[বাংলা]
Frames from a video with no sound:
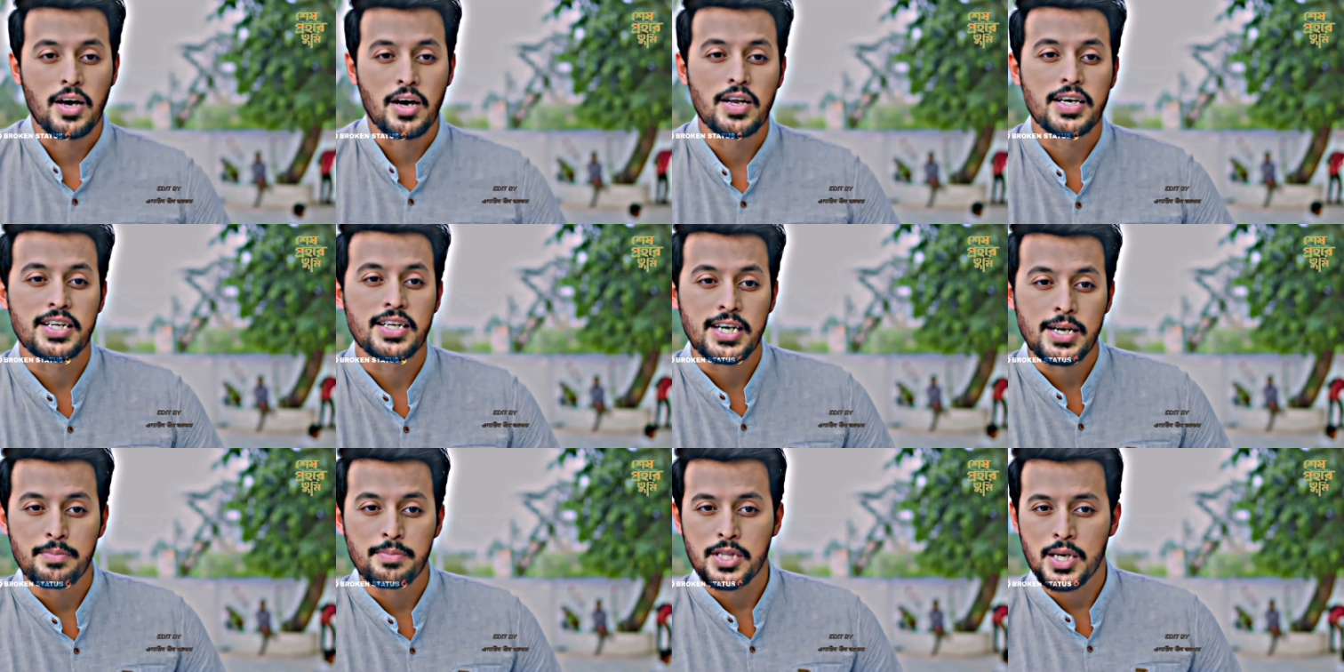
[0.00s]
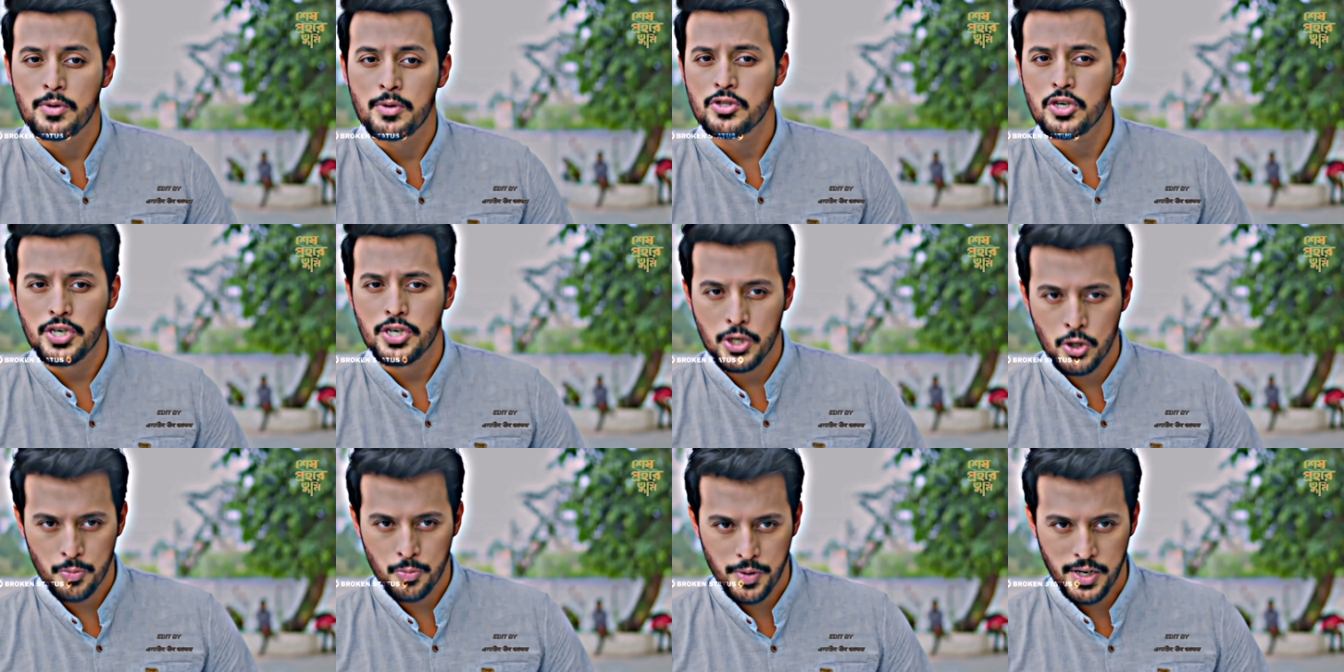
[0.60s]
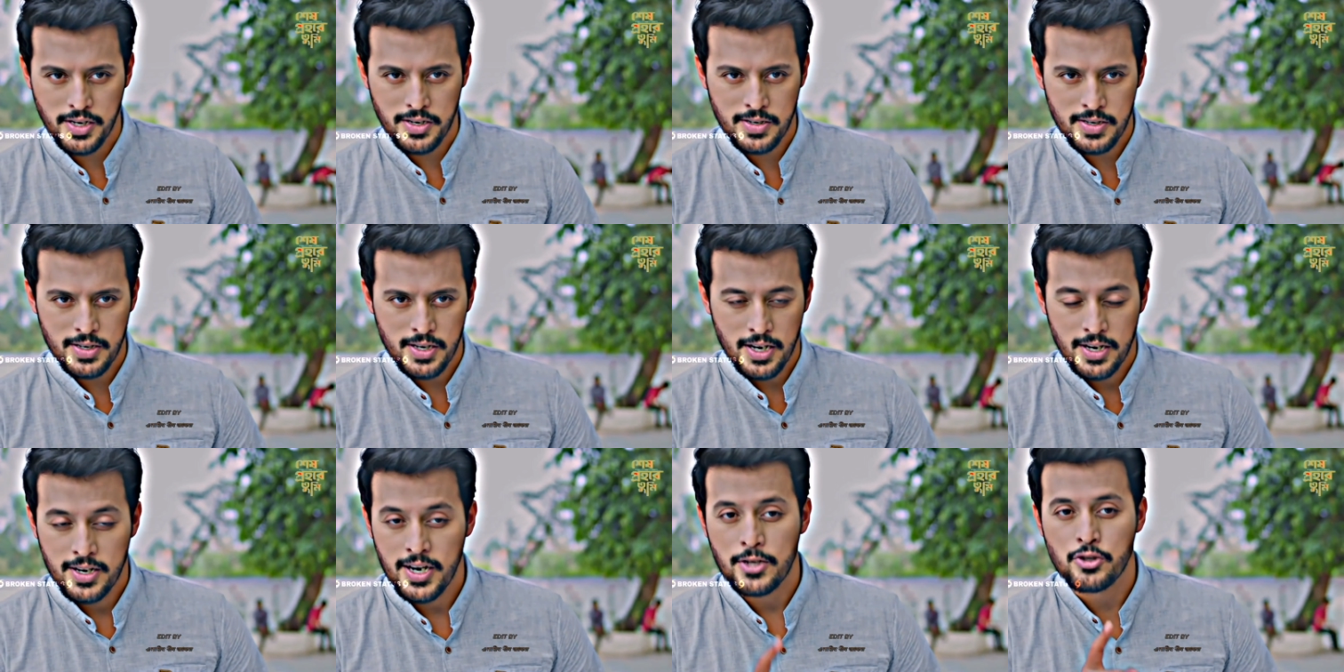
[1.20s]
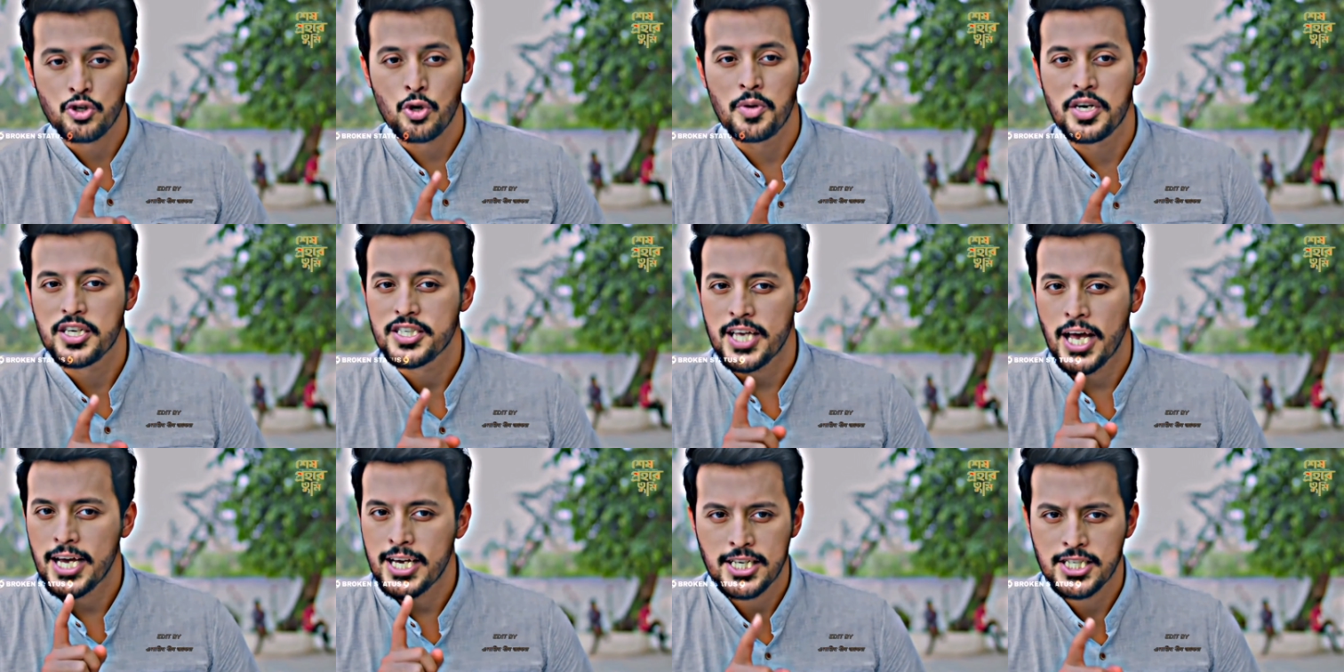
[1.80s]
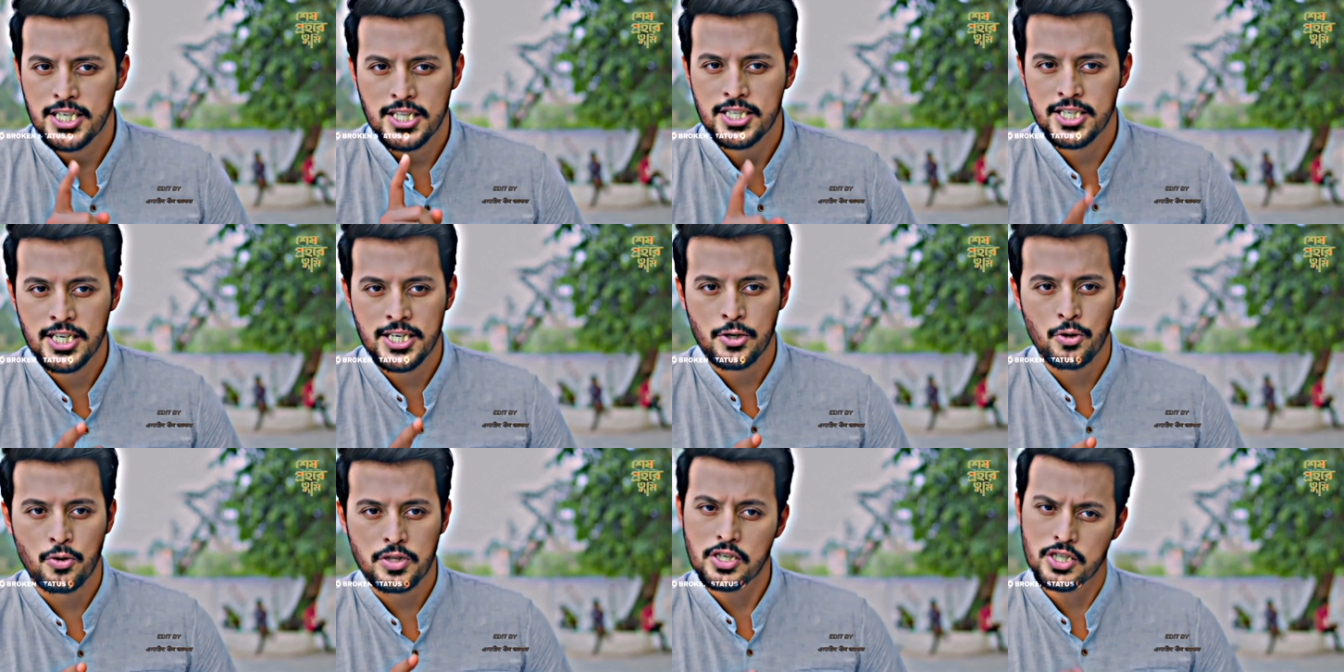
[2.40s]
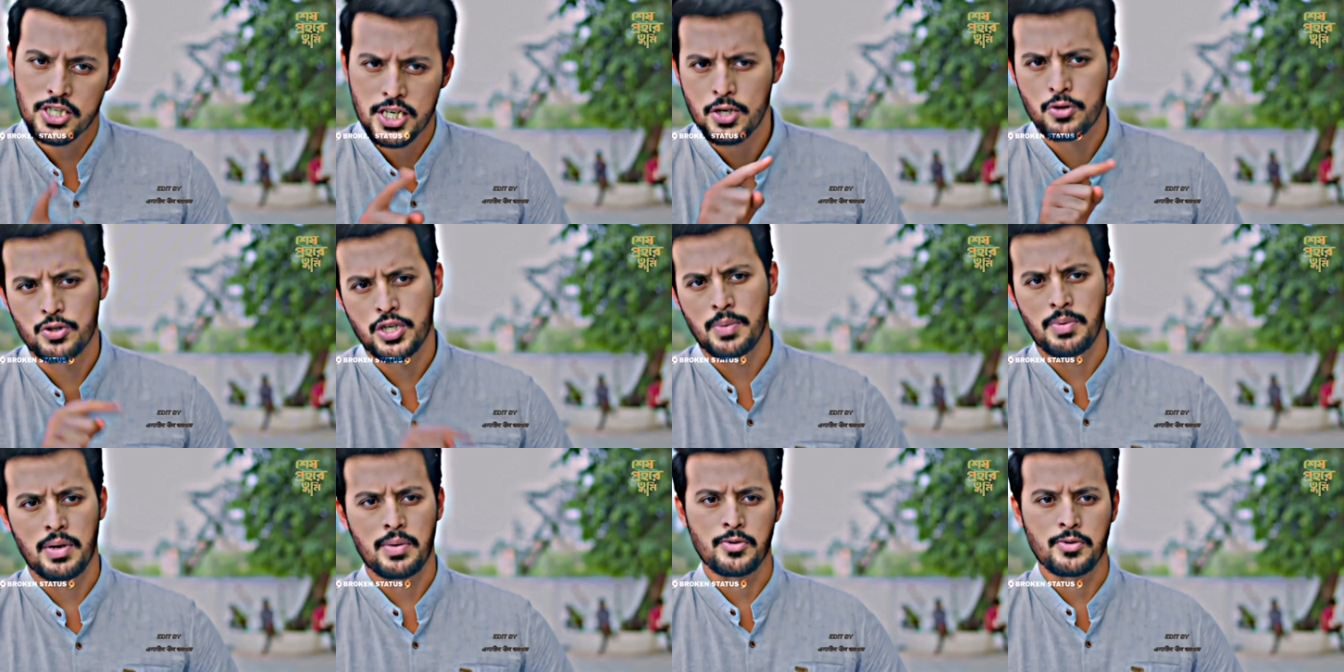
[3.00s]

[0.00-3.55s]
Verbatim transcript: তাহলে দেব তো কিউপিট রাজকুমারী সাইকির সাথে যেটা করতেন সেটাও